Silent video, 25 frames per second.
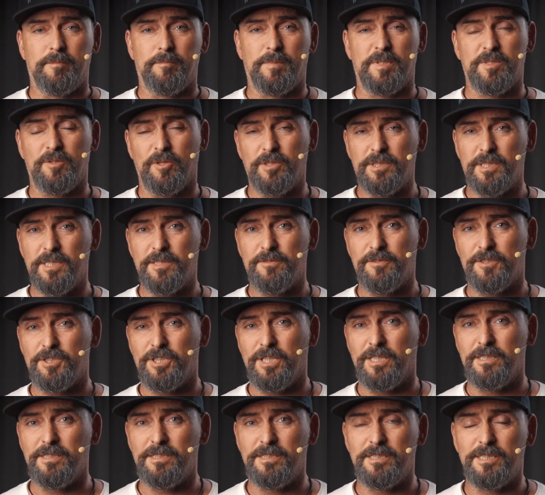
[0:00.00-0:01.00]
Man sollte jetzt
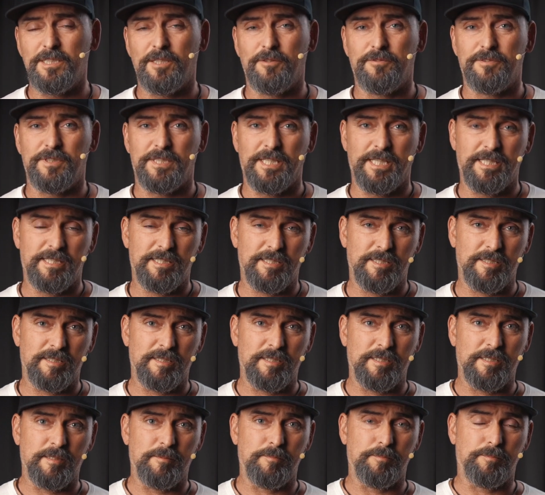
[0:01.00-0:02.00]
wahrscheinlich nicht auf
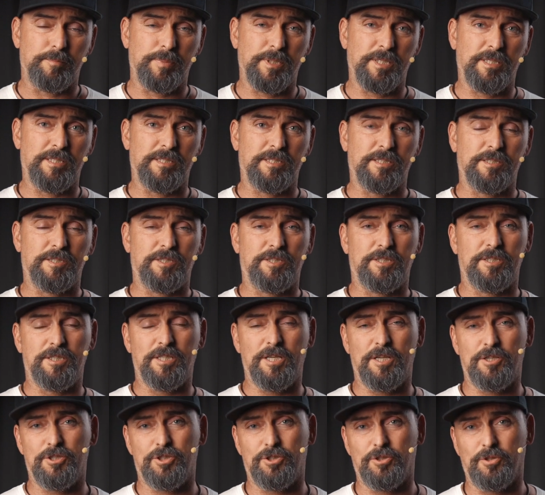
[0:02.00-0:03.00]
jeden billigen
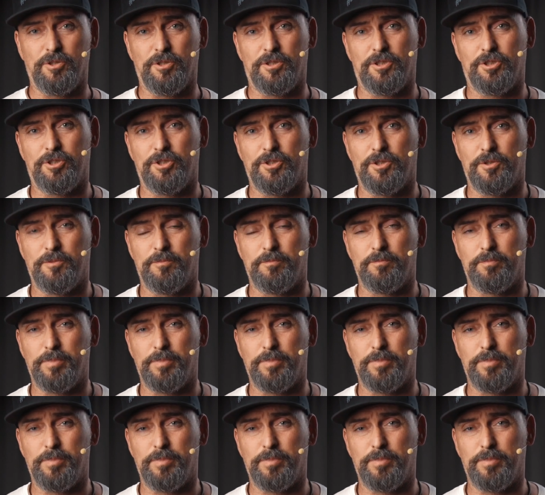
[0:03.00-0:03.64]
China-Schrott